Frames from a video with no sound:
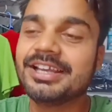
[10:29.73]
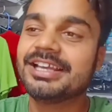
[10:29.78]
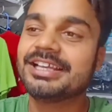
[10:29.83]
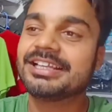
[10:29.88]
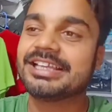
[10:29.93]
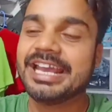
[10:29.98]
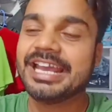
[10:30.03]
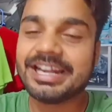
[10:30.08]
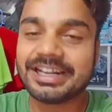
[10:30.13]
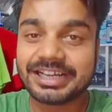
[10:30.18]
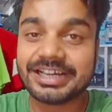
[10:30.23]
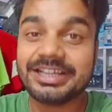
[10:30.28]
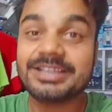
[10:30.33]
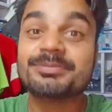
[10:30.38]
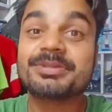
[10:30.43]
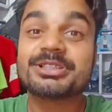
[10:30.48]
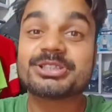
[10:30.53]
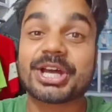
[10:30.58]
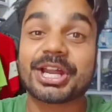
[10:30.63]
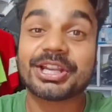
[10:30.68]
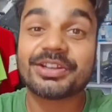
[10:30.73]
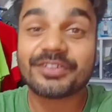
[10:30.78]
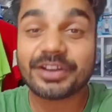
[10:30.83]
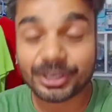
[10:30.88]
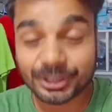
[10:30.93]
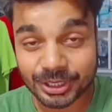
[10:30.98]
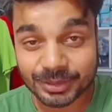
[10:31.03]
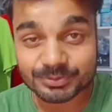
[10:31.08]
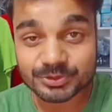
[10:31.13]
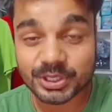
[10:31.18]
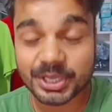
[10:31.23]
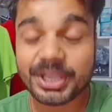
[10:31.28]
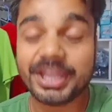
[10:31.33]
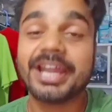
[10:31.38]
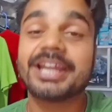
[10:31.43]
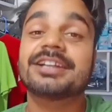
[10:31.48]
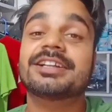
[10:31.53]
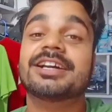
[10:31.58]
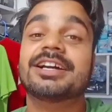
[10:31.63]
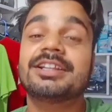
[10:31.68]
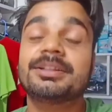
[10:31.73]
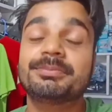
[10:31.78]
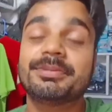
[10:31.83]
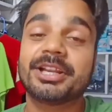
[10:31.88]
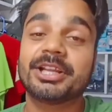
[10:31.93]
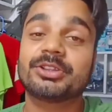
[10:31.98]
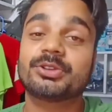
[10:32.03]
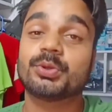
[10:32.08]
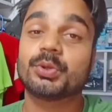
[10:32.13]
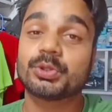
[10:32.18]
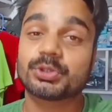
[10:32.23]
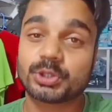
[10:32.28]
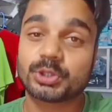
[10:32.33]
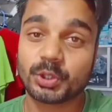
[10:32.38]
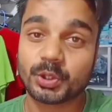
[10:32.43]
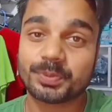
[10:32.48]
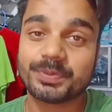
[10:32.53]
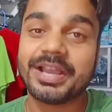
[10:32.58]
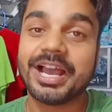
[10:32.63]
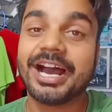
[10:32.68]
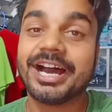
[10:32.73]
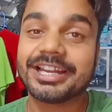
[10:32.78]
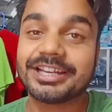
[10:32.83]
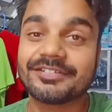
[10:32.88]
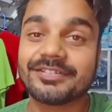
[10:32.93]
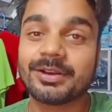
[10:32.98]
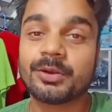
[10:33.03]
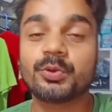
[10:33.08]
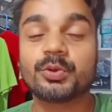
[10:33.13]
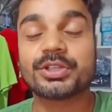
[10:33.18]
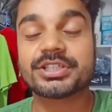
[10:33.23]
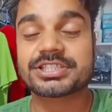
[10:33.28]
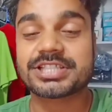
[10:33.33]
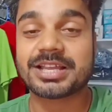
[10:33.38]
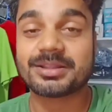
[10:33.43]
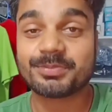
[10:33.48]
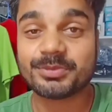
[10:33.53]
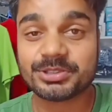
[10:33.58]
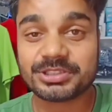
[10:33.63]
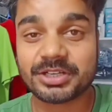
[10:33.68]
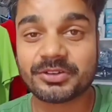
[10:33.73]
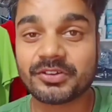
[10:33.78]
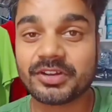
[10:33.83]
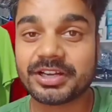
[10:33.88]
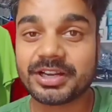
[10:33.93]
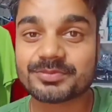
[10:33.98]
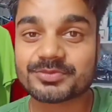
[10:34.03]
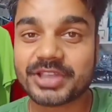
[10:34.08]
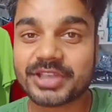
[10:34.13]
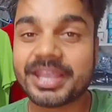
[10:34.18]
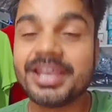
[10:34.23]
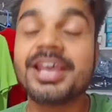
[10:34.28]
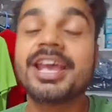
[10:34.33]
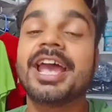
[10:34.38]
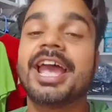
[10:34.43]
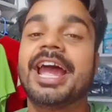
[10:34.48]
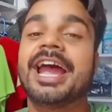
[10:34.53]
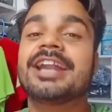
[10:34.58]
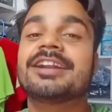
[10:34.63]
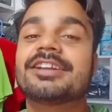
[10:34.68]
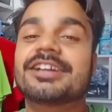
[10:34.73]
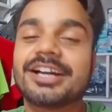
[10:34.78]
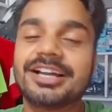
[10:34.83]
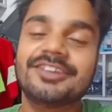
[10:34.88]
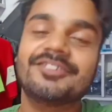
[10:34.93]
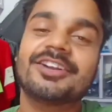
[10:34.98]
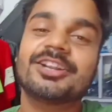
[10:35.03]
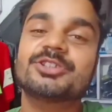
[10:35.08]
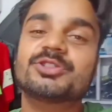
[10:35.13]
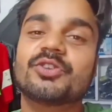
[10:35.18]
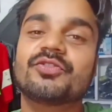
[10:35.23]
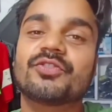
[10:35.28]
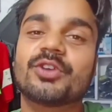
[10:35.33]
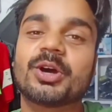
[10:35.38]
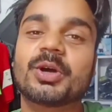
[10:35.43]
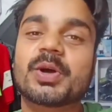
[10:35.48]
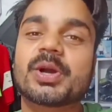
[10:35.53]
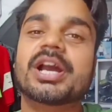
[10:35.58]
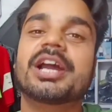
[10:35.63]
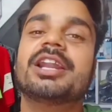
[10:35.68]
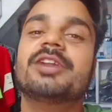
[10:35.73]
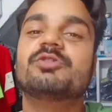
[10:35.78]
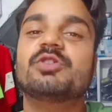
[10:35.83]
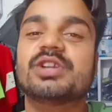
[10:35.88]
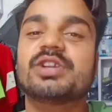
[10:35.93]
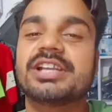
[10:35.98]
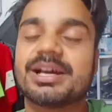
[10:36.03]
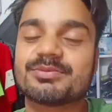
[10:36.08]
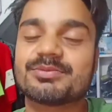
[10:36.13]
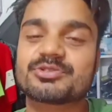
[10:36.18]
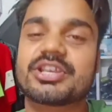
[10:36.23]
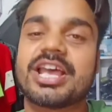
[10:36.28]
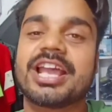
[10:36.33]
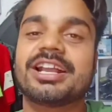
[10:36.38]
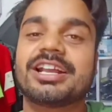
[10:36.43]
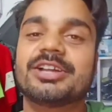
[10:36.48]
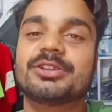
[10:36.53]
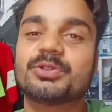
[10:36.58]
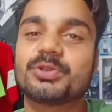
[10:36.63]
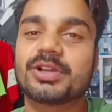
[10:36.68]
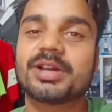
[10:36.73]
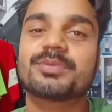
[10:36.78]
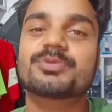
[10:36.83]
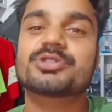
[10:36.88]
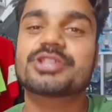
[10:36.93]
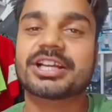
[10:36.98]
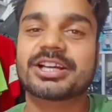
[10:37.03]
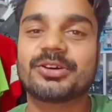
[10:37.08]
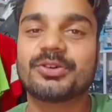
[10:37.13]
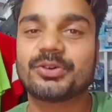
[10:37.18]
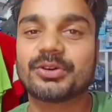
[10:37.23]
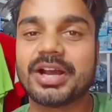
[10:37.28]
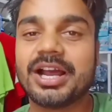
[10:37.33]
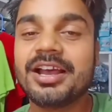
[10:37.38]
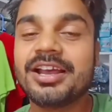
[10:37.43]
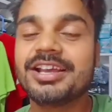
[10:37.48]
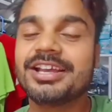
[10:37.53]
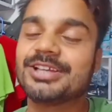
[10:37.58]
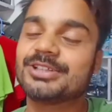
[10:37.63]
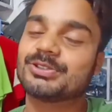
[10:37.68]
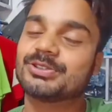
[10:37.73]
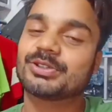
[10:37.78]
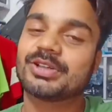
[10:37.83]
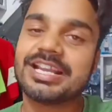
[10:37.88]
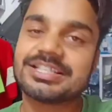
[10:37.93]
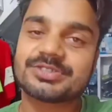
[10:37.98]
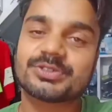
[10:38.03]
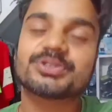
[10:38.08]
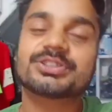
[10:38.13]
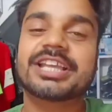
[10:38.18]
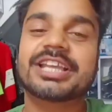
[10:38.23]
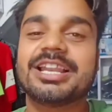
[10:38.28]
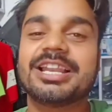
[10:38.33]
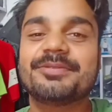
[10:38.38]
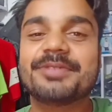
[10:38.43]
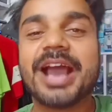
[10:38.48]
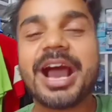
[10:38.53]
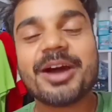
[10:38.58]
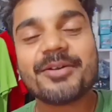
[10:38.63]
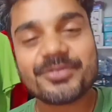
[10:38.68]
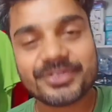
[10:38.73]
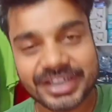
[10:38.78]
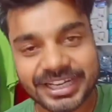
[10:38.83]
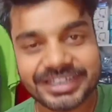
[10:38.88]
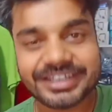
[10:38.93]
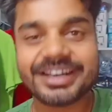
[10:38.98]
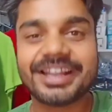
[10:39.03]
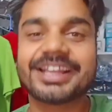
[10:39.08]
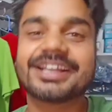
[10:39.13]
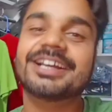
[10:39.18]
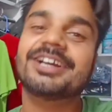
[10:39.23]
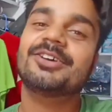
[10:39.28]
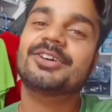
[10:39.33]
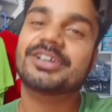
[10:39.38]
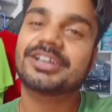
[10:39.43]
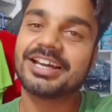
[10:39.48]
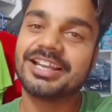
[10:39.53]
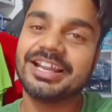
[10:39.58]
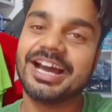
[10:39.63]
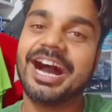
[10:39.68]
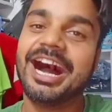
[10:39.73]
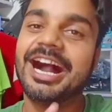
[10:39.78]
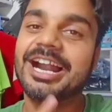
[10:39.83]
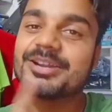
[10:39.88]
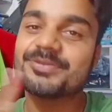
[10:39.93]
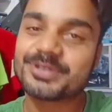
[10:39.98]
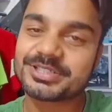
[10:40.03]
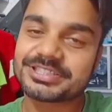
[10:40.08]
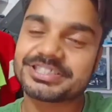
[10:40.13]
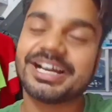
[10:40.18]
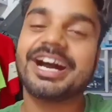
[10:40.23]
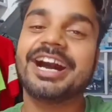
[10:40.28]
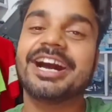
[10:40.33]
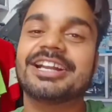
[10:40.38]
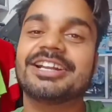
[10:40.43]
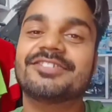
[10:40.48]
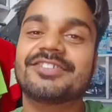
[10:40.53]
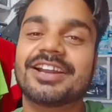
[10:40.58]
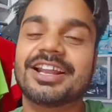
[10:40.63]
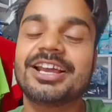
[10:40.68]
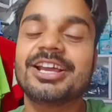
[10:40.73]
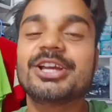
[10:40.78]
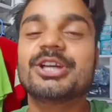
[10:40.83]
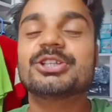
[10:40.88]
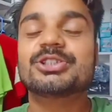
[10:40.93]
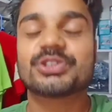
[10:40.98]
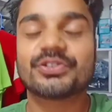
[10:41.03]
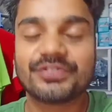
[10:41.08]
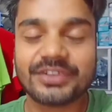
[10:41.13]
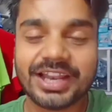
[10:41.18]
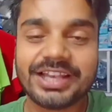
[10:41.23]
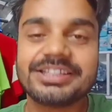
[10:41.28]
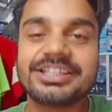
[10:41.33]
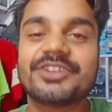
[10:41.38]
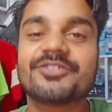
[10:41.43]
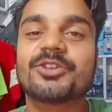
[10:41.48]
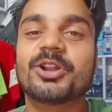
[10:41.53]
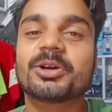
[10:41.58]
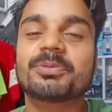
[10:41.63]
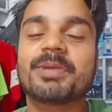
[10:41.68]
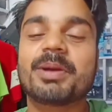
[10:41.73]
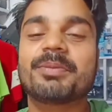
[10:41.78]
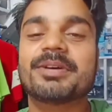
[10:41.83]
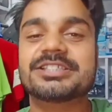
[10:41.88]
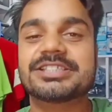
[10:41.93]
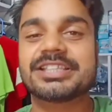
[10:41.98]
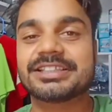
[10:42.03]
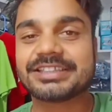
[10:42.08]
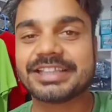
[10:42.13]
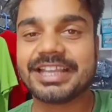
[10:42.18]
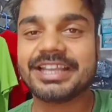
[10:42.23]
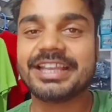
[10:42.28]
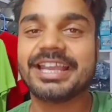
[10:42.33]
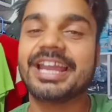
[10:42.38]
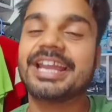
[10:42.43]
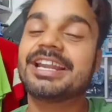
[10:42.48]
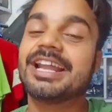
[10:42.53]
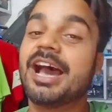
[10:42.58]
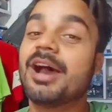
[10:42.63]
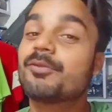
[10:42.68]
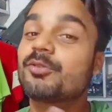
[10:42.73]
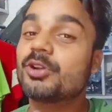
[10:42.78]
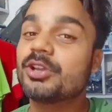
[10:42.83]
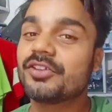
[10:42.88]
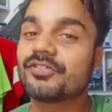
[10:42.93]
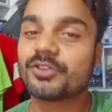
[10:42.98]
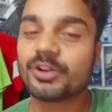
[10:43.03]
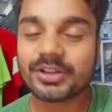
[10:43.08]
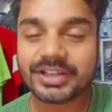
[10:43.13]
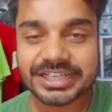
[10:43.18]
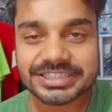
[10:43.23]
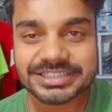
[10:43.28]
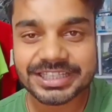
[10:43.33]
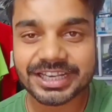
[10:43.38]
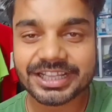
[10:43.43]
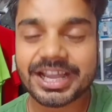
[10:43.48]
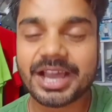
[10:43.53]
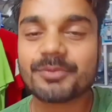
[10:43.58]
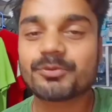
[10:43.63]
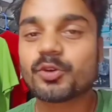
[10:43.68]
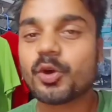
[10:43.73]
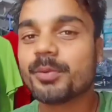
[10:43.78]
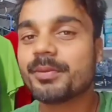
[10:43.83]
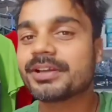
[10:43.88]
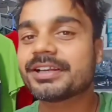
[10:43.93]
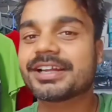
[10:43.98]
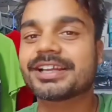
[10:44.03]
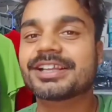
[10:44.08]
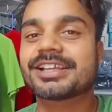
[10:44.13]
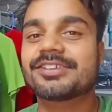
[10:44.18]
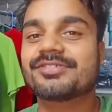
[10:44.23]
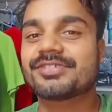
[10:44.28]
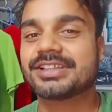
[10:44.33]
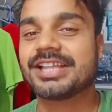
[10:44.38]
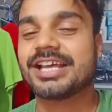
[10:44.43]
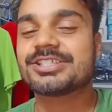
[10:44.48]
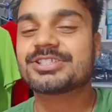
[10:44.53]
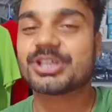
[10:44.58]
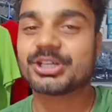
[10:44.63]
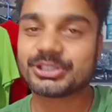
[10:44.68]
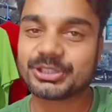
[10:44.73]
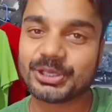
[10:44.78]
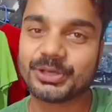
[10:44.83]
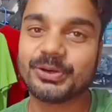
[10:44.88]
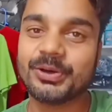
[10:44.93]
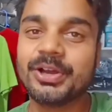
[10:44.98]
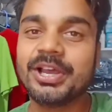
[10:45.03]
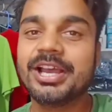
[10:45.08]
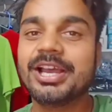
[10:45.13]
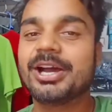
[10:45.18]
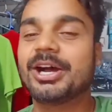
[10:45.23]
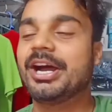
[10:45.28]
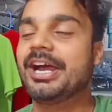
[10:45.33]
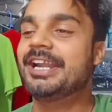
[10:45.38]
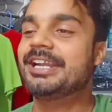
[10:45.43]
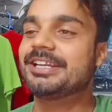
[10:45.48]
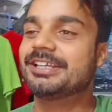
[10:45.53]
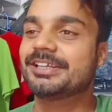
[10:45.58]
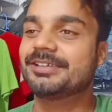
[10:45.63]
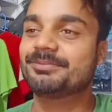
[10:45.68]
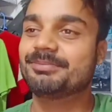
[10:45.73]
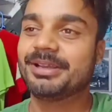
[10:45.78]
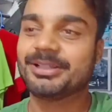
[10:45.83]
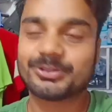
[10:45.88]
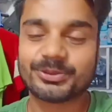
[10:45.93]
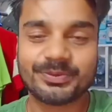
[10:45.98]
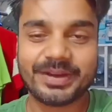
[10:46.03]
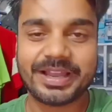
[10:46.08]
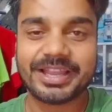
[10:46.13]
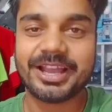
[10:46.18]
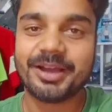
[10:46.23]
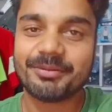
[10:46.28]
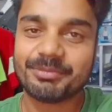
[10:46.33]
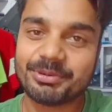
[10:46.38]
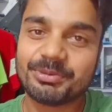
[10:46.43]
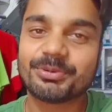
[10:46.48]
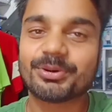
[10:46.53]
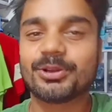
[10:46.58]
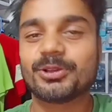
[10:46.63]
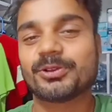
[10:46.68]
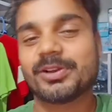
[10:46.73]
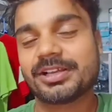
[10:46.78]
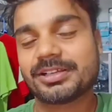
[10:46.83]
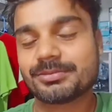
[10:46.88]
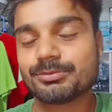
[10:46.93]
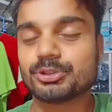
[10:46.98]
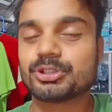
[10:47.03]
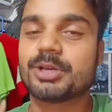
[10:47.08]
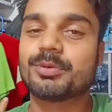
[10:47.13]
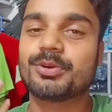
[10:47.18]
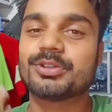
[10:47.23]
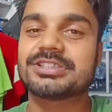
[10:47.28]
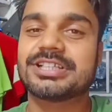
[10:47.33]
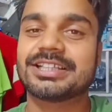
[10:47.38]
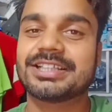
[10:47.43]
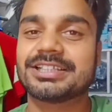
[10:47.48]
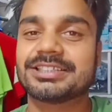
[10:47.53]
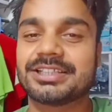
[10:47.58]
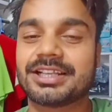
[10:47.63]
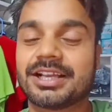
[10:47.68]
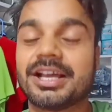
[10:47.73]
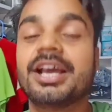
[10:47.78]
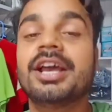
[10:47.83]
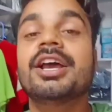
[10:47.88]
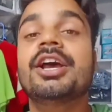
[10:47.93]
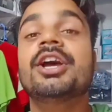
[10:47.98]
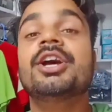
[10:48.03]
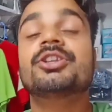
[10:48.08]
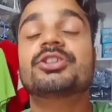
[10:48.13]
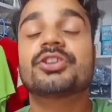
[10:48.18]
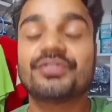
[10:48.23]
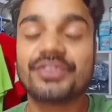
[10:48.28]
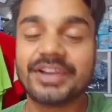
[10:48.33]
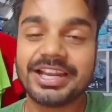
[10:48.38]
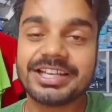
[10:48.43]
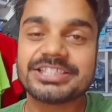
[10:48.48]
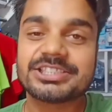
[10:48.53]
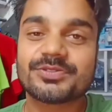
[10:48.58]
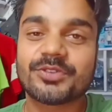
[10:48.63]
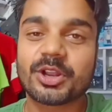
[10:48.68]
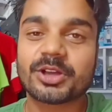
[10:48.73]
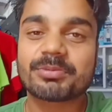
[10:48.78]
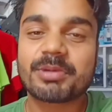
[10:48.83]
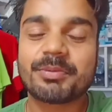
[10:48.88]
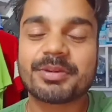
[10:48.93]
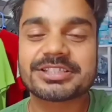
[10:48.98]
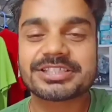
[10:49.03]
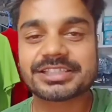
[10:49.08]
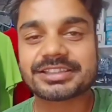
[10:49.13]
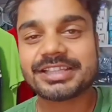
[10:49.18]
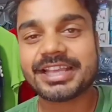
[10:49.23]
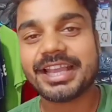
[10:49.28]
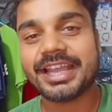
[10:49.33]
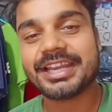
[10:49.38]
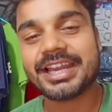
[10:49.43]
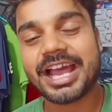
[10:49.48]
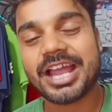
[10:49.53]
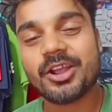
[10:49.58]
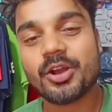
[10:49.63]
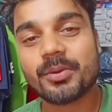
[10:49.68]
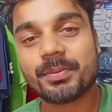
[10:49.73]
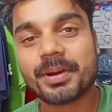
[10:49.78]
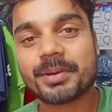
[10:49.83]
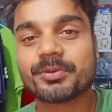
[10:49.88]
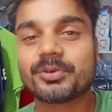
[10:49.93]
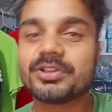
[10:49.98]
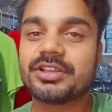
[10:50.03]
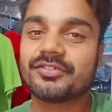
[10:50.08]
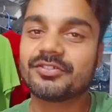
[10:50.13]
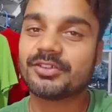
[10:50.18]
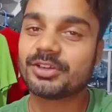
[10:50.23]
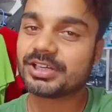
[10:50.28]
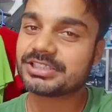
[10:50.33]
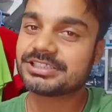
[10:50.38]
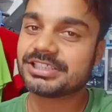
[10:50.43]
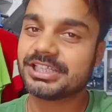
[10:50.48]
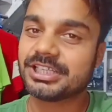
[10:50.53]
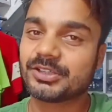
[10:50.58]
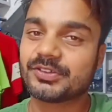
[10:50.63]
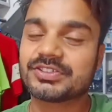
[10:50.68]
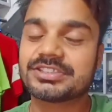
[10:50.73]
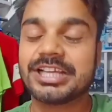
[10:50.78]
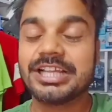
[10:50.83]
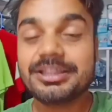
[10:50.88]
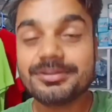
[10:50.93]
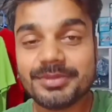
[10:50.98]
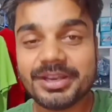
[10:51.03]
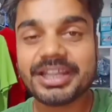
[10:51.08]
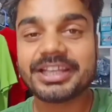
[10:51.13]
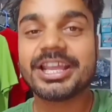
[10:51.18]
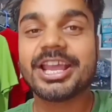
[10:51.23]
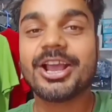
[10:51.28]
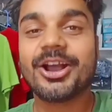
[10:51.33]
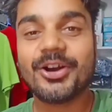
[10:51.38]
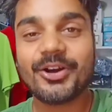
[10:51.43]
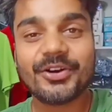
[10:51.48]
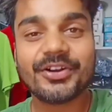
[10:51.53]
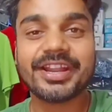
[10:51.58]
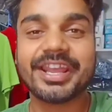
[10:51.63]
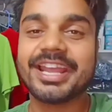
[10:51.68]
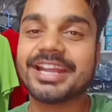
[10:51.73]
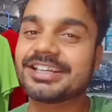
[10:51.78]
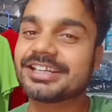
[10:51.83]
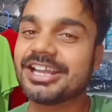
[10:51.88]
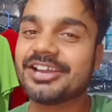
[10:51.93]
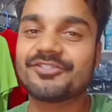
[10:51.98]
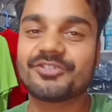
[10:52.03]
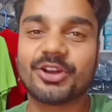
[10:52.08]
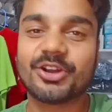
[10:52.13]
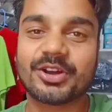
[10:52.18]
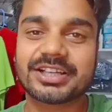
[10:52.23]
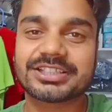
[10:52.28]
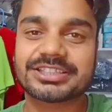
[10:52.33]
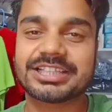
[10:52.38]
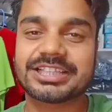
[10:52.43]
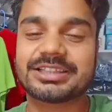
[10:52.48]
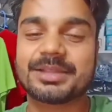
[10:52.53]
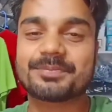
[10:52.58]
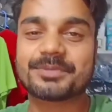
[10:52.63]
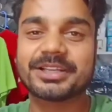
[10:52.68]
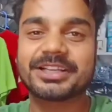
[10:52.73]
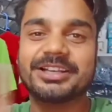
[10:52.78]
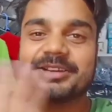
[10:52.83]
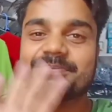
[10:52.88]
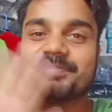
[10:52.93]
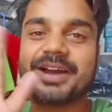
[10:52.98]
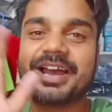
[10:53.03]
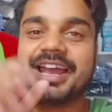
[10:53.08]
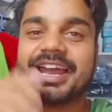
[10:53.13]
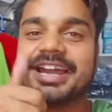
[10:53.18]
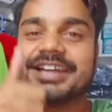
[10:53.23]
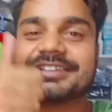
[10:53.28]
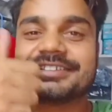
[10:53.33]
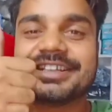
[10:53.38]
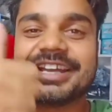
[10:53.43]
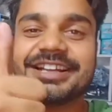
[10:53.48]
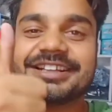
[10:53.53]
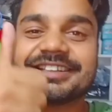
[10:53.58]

खैर कल मैं जाने वाला नमसा एंड कल मेरे दोस्त लोग भी आने वाले उनके साथ में जाऊँगा नमसाई एंड कल वाला जो ब्लॉग होगा ना वो नमसाई का दुर्गा पूजा का होगा सो so गाइज उसके लिए भी आप रेडी रहेगा कल आठ बजे आने वाला है सो फिलहाल ये व्लॉग में बस इतना ही एंड आपको ये व्लॉग कैसा लगा आप कमेंट करके बता सकते हो एंड uh, मैं तो भाई अभी भी बोलूँगा कि मुझे बहुत ज़्यादा अच्छा लगा सो so फिलहाल इस ब्लॉग में बस इतना ही एंड आई होप आपको ये ब्लॉग अच्छे लगे जल्द मिलेंगे और एक नए ब्लॉग के साथ तब तक के लिए बाय एंड टेक